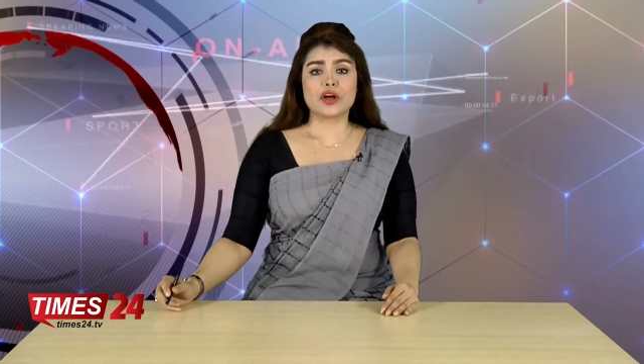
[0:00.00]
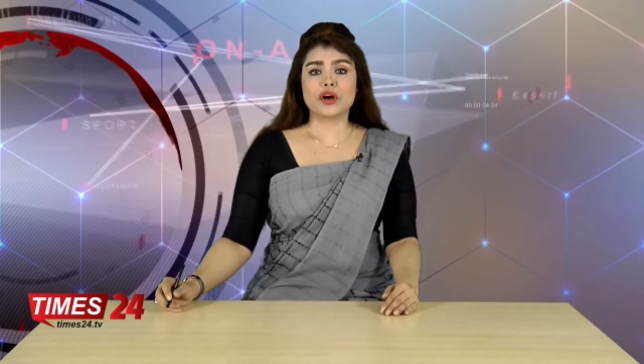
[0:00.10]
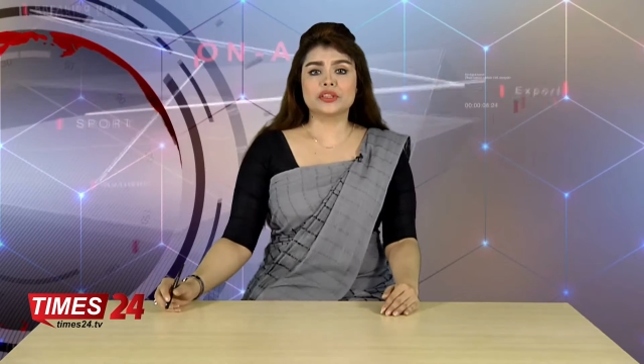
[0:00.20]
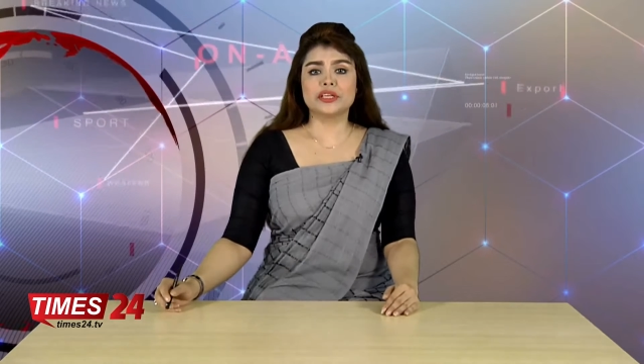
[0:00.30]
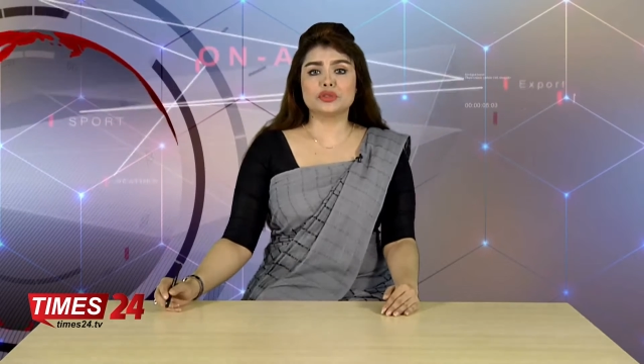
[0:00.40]

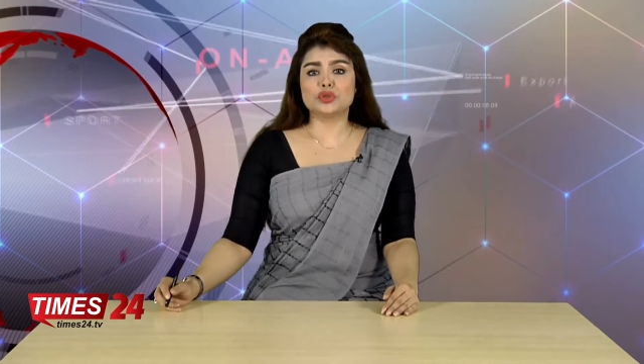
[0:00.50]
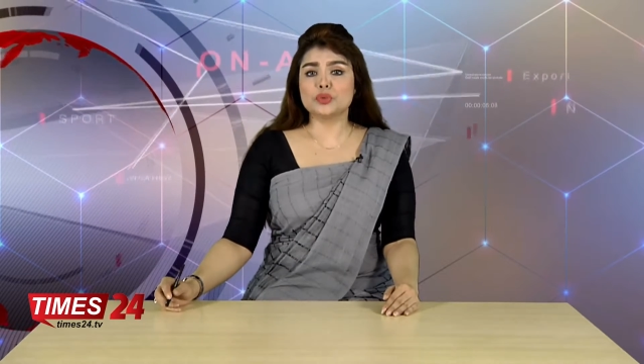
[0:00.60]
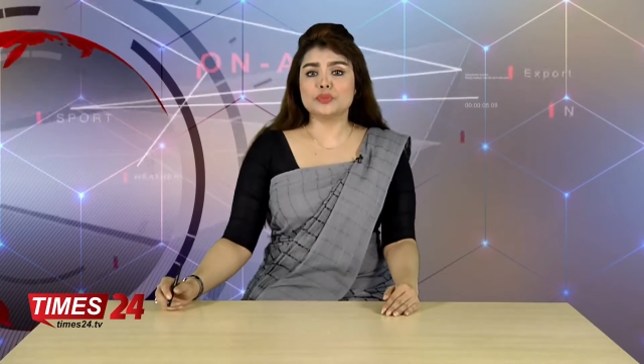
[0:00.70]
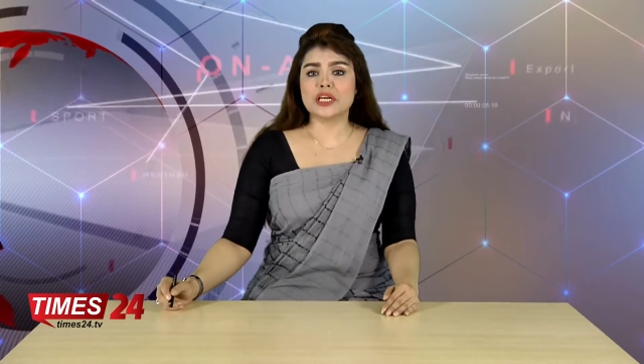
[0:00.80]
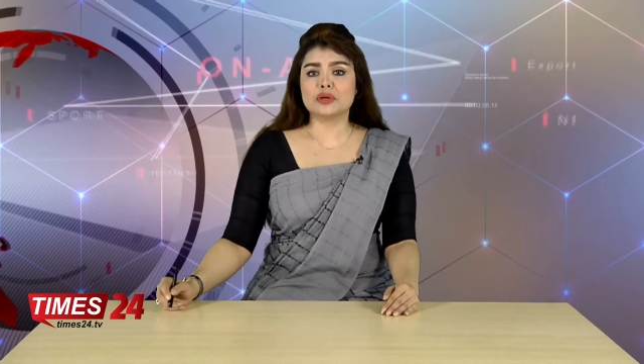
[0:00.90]
রক্তের
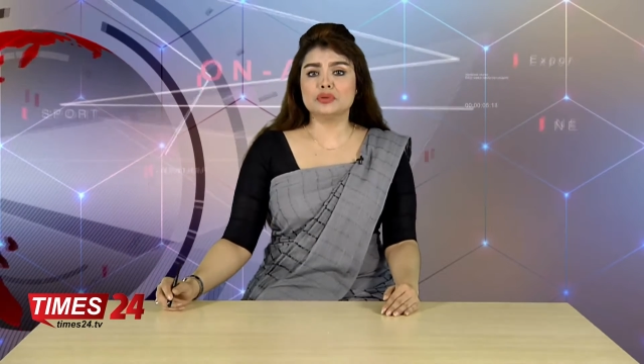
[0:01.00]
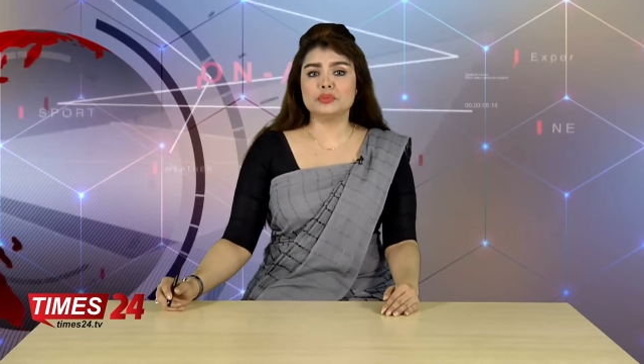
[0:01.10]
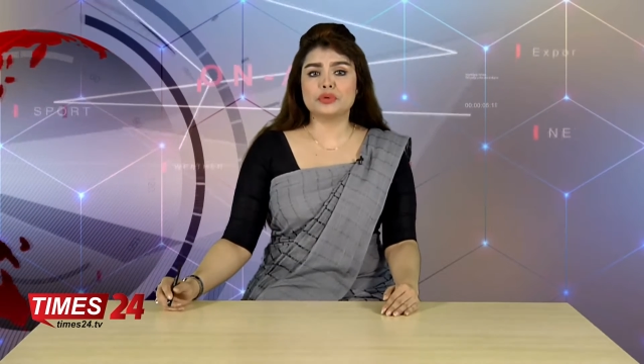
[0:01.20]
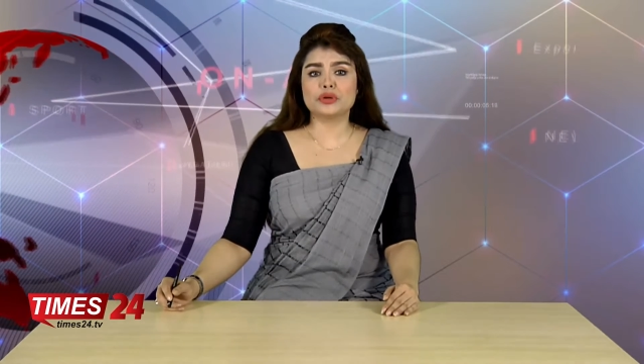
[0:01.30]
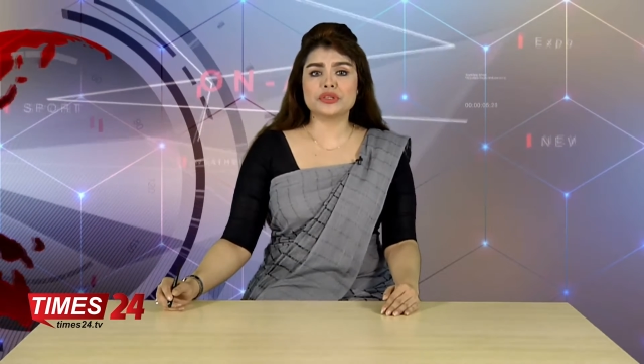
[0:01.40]
গ্রুপ জানুন
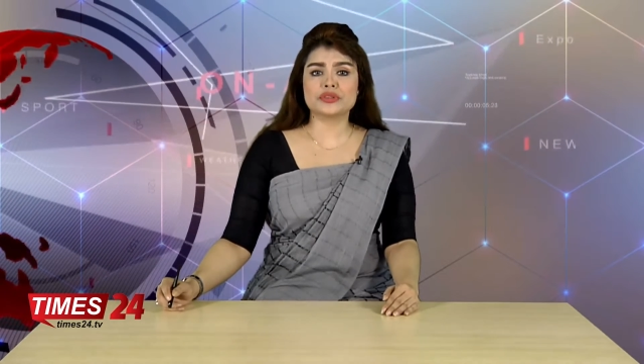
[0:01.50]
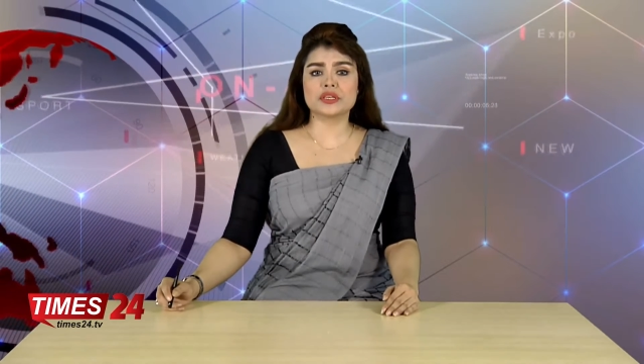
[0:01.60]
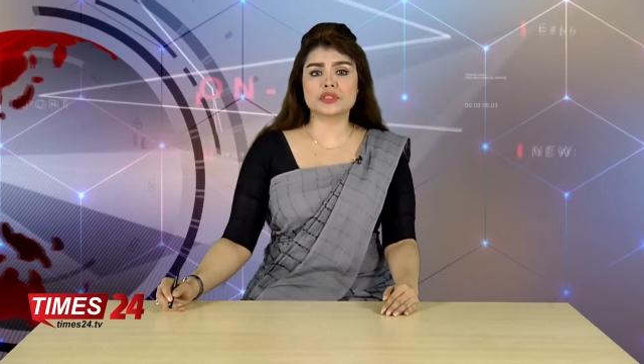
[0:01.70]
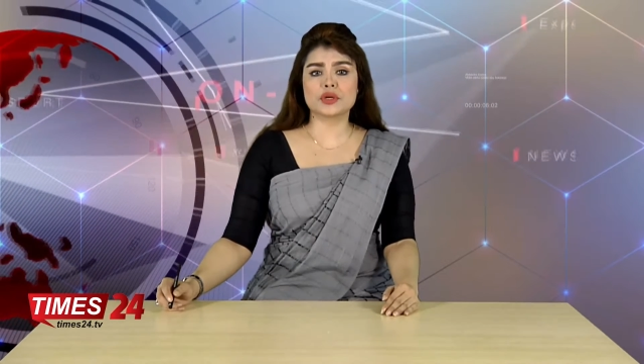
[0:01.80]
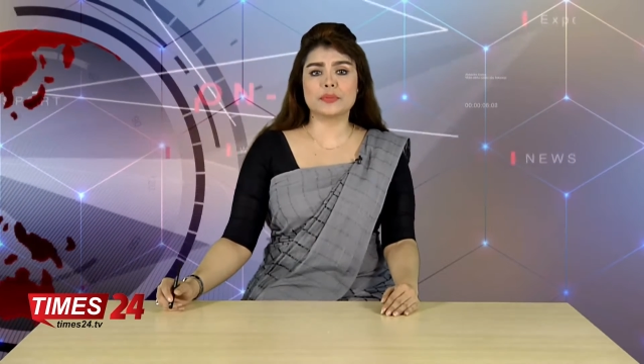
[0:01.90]

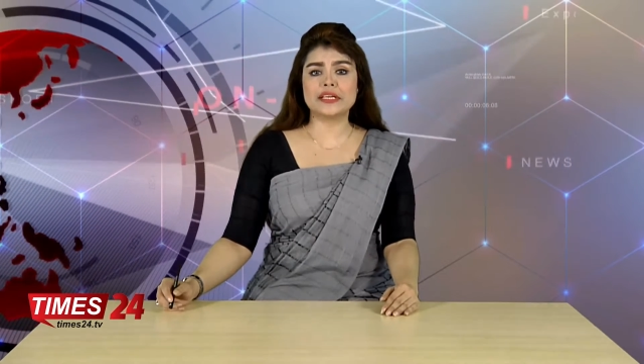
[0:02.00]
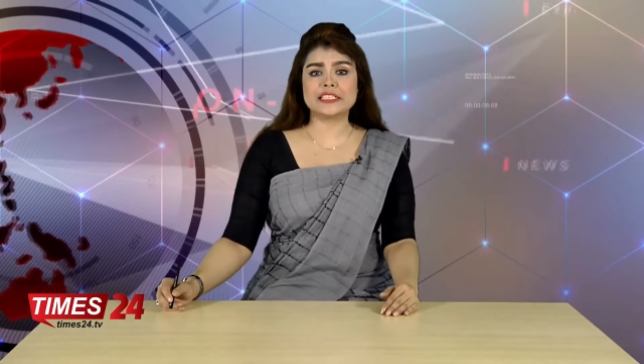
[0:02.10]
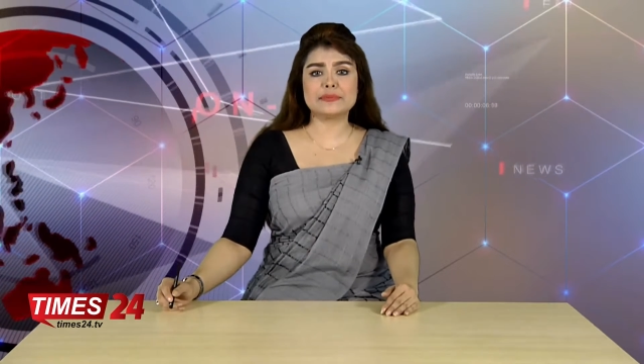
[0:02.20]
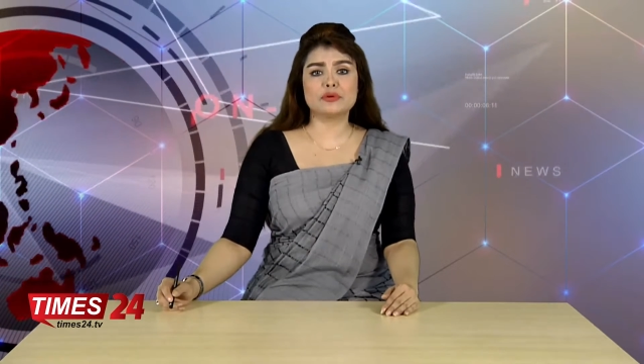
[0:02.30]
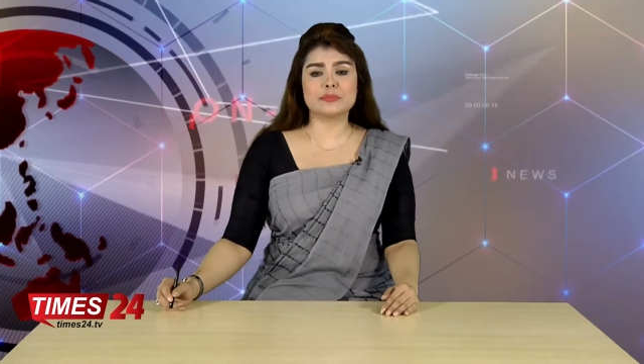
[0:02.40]
প্রয়োজনের সময়
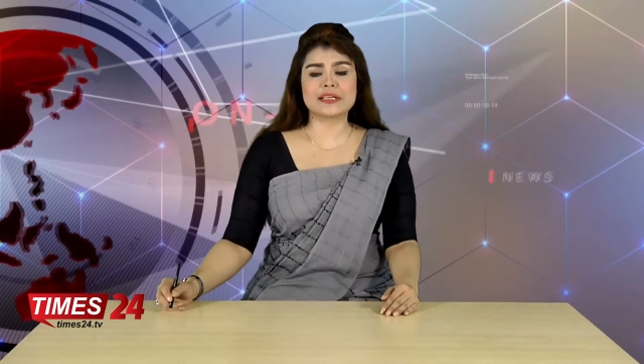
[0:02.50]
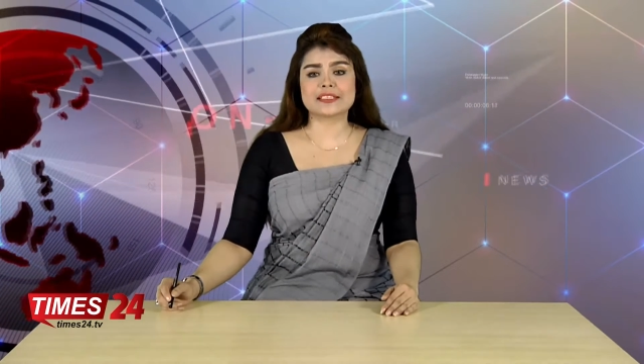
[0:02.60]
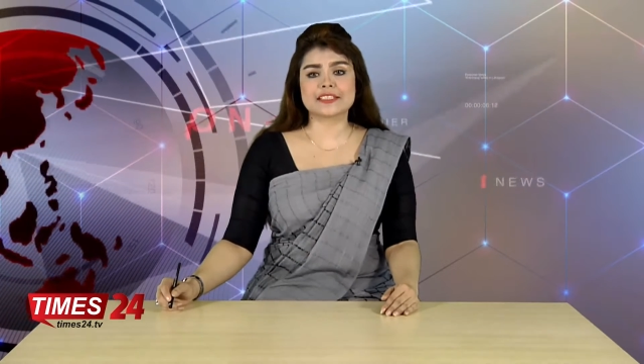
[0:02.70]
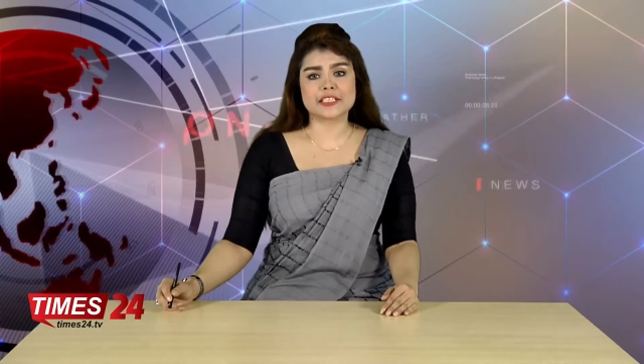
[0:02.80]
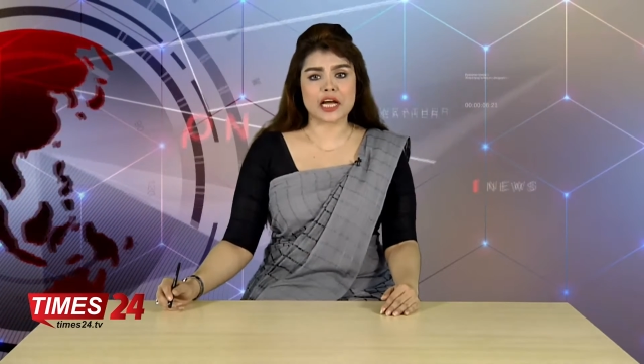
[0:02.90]
জীবন
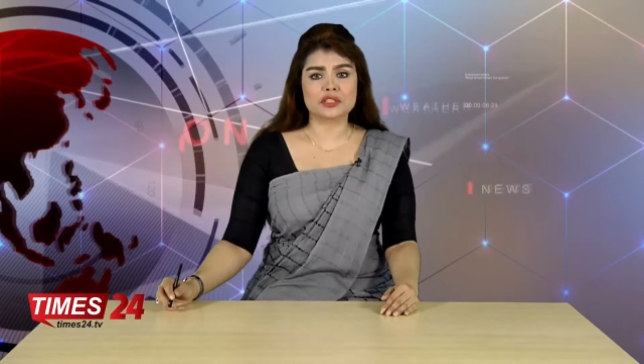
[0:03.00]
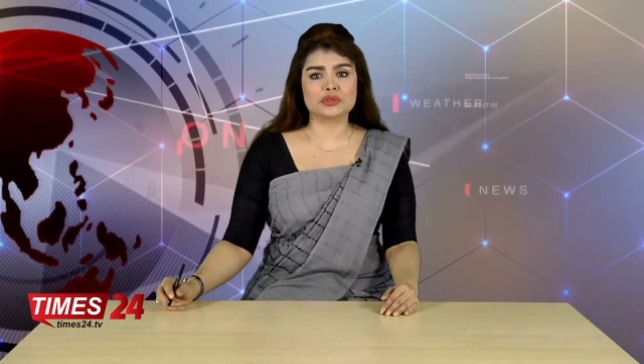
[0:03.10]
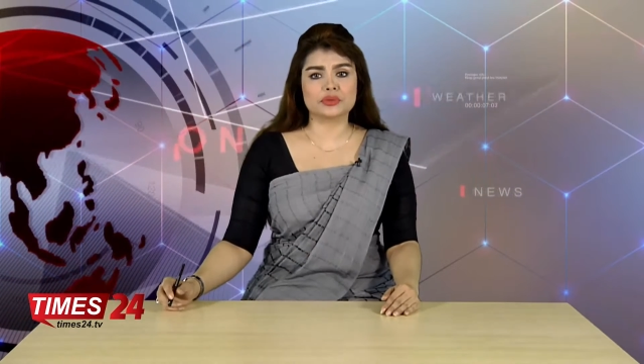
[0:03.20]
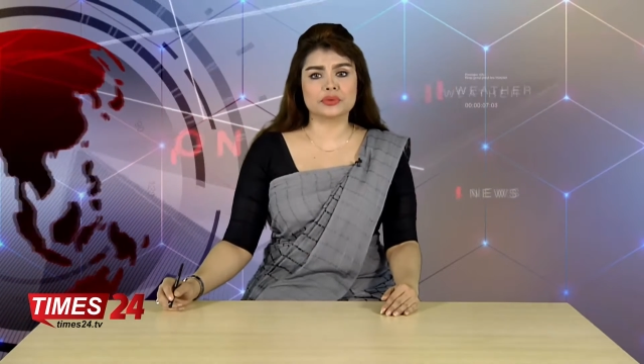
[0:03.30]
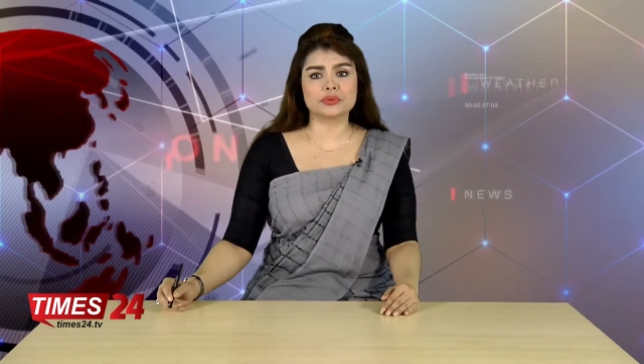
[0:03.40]
বাঁচাতে
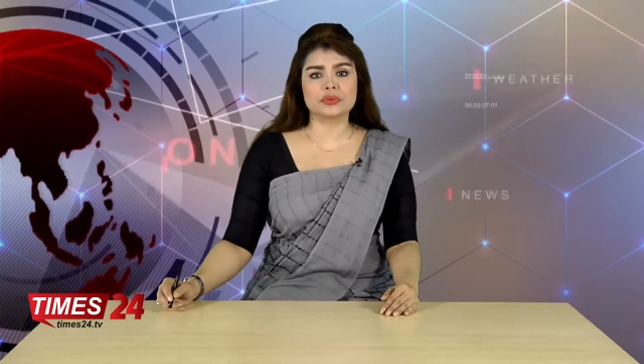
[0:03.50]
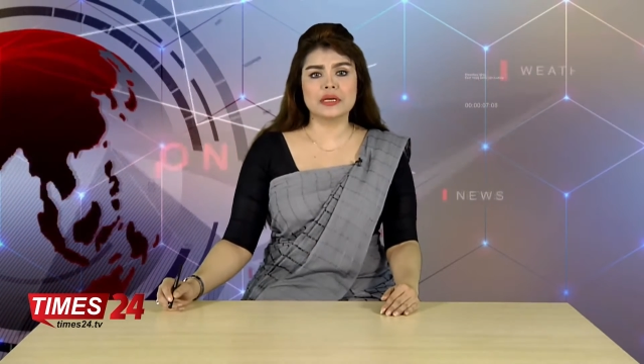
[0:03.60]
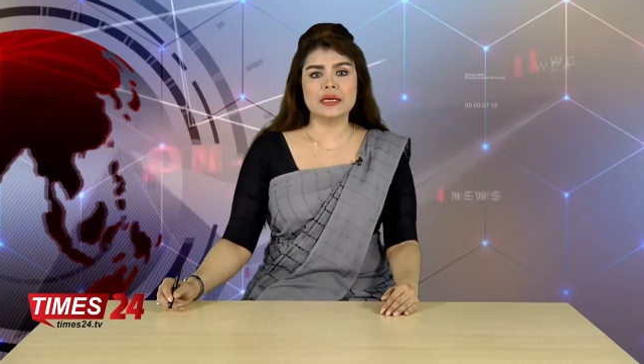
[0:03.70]
সাহায্য করুন